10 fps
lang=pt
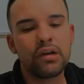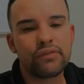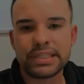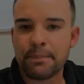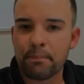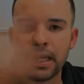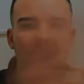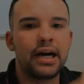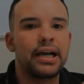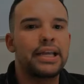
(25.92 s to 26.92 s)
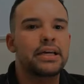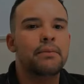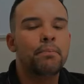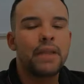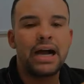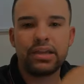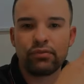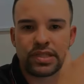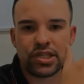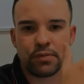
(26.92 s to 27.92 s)
fazer plana, aí
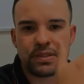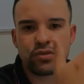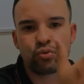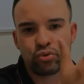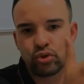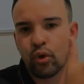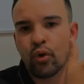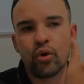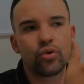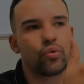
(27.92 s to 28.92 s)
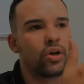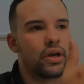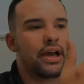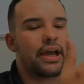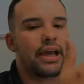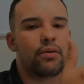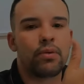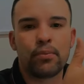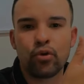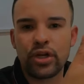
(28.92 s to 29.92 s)
você já precisa de um torno, é,
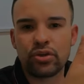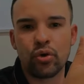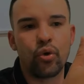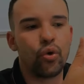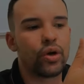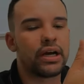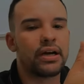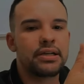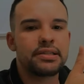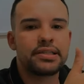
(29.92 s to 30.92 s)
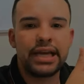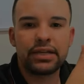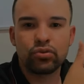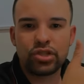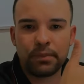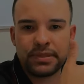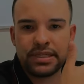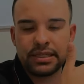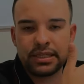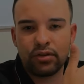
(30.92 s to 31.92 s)
uma brunidora, certo? Já
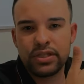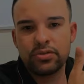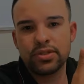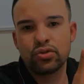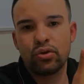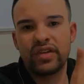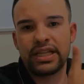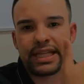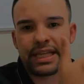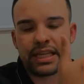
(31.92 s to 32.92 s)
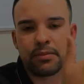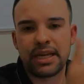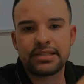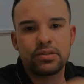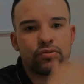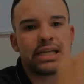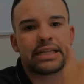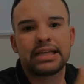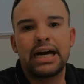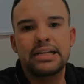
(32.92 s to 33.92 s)
precisa talvez de uma sorveteira, beleza? São
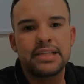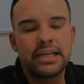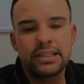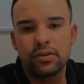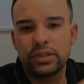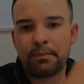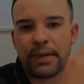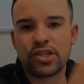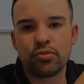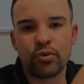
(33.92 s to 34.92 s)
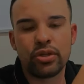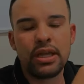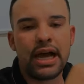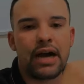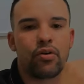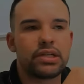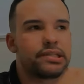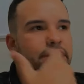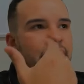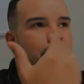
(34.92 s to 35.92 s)
detalhes aí, então depende muito. Agora,
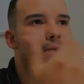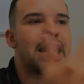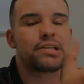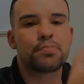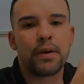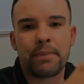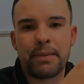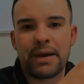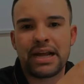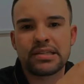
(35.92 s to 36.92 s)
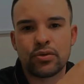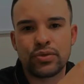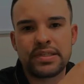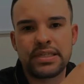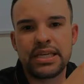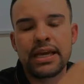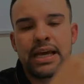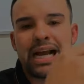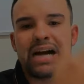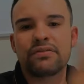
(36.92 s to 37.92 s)
se é mais para preparação em
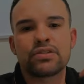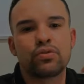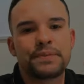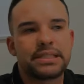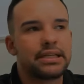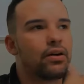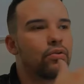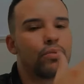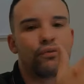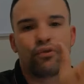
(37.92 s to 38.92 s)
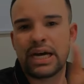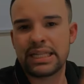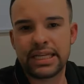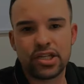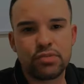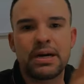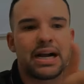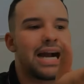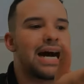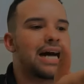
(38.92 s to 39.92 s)
si, cavas no pistão, uma furadeira de
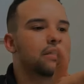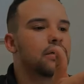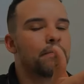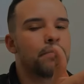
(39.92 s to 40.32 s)
bancada,